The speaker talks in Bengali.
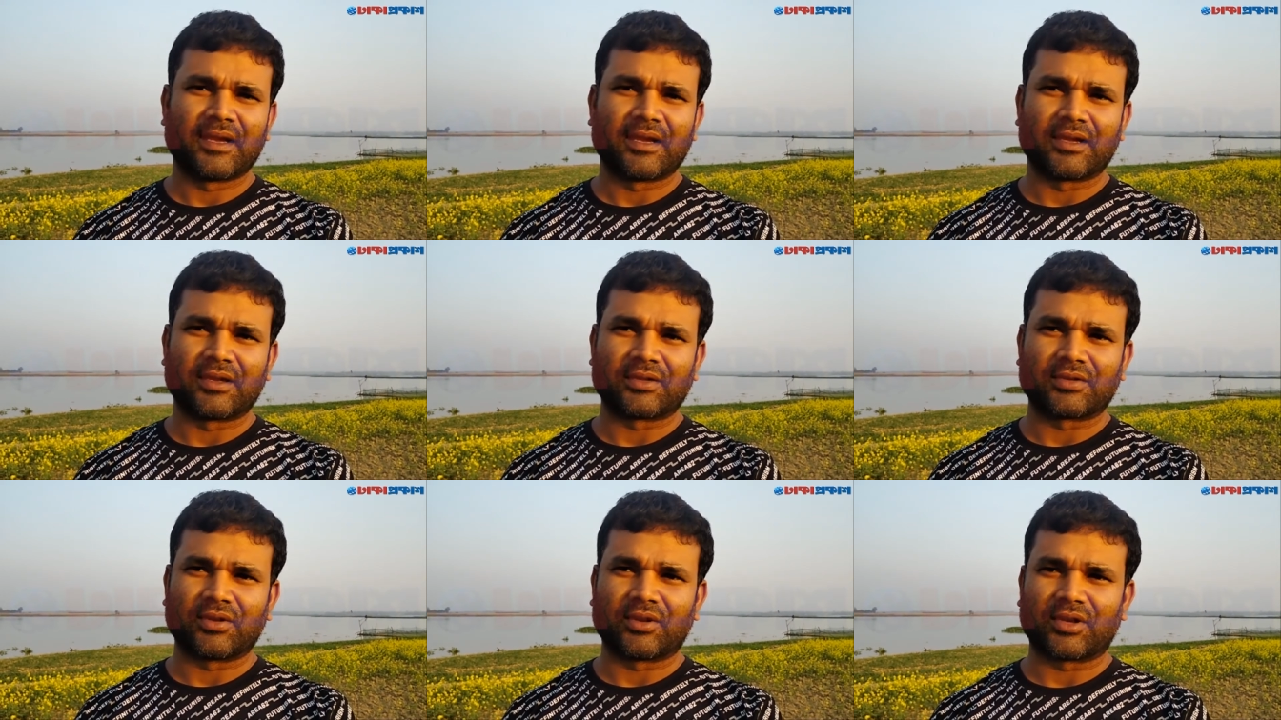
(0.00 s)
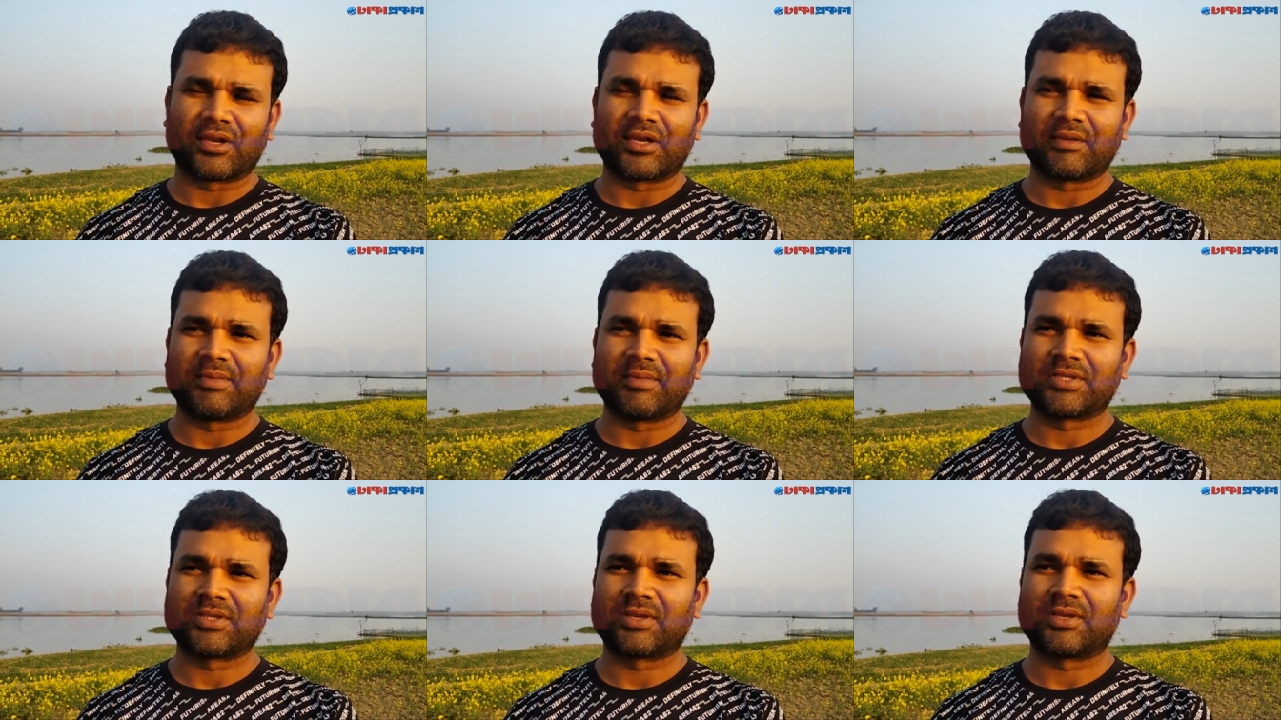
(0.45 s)
এই সরকারি
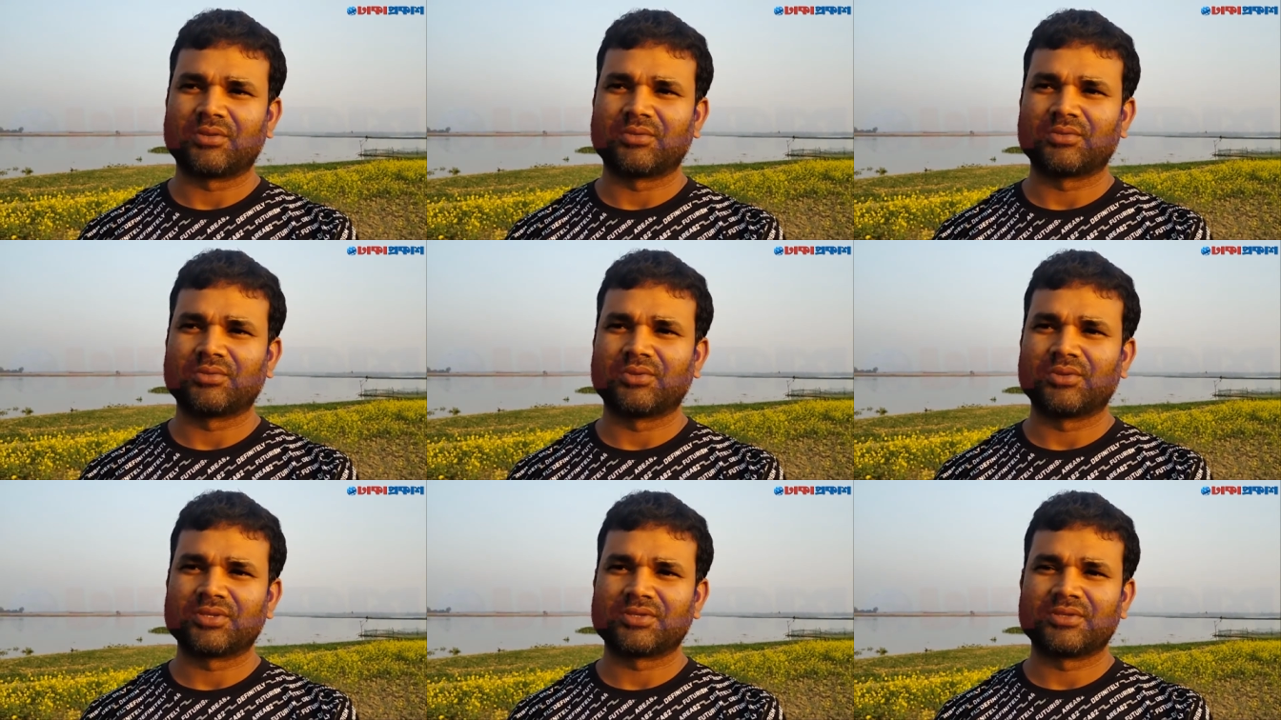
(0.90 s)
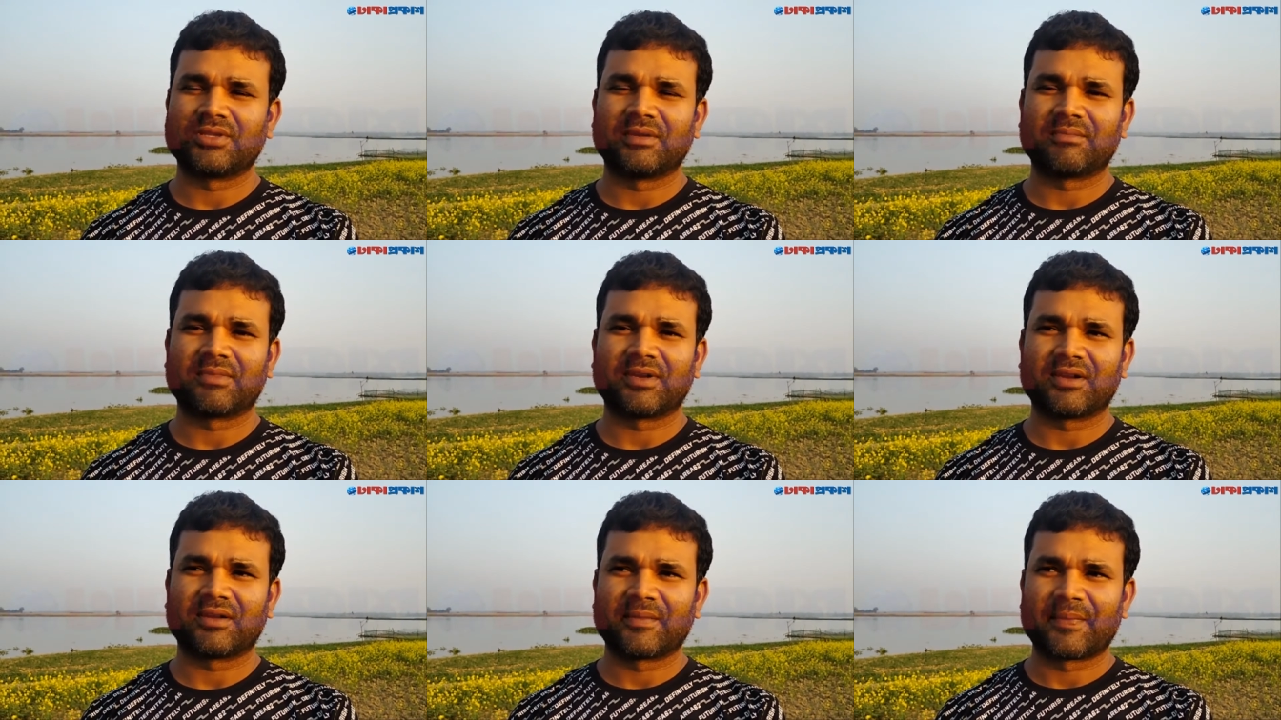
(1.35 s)
বেসরকারি উদ্যোগে যদি
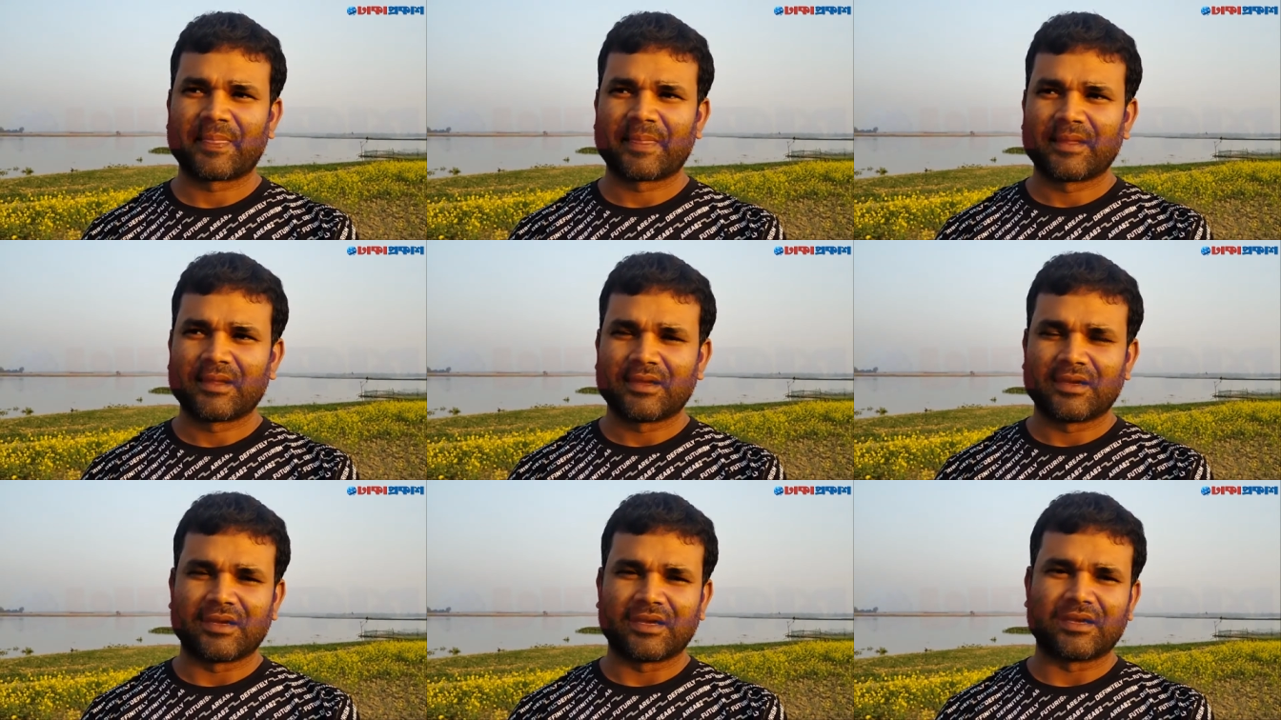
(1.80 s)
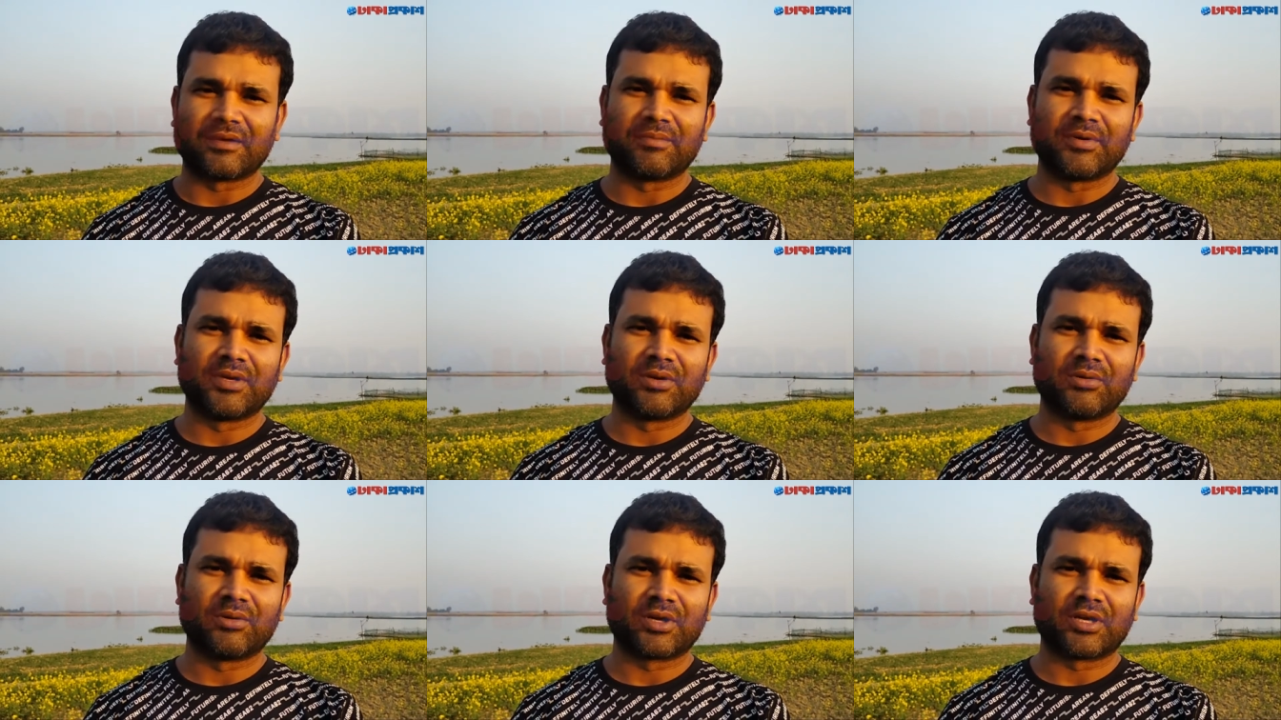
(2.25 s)
আমরা এই
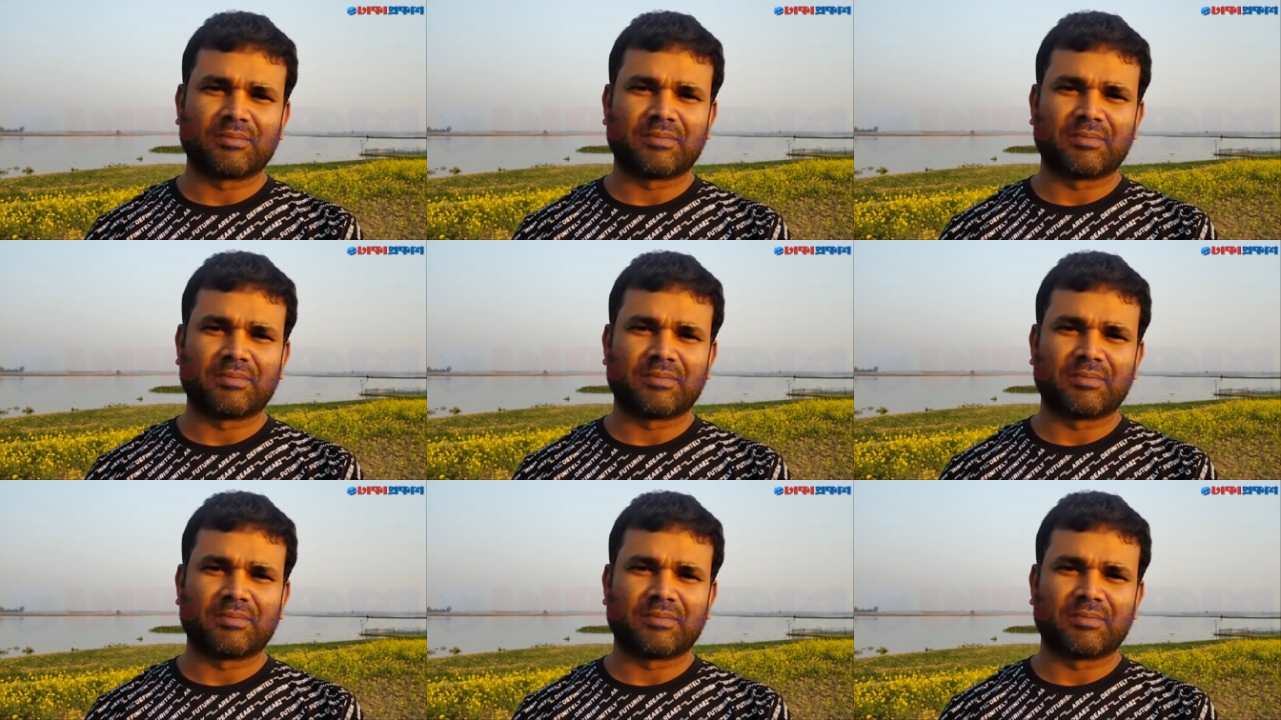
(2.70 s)
বিলগুলোকে